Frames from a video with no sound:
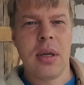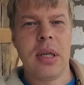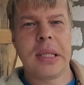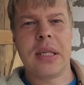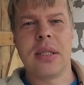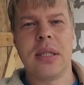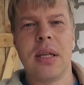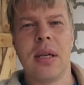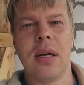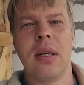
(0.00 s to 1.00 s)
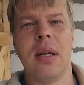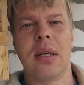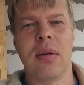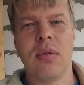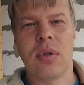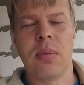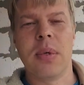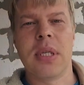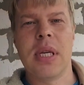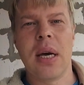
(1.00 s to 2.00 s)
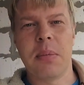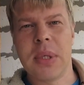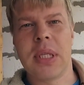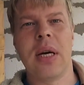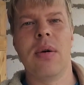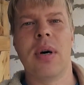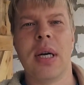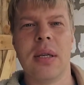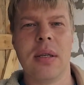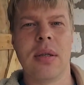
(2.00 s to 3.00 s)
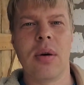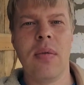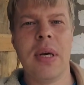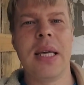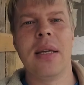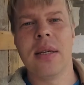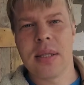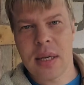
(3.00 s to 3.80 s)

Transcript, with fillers: Это сделали для того, чтобы снег быстрее уходил с кровли и не